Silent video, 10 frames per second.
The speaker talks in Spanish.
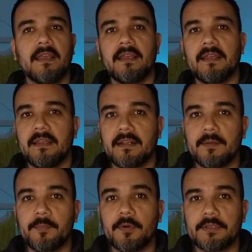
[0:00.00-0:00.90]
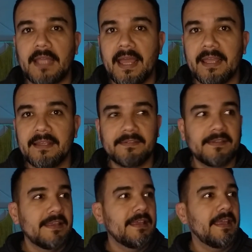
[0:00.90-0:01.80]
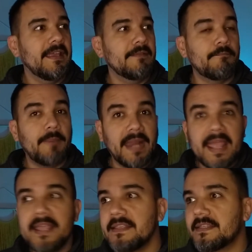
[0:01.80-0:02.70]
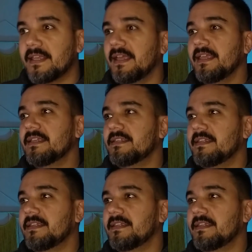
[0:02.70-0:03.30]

eh, reportajes en prensa,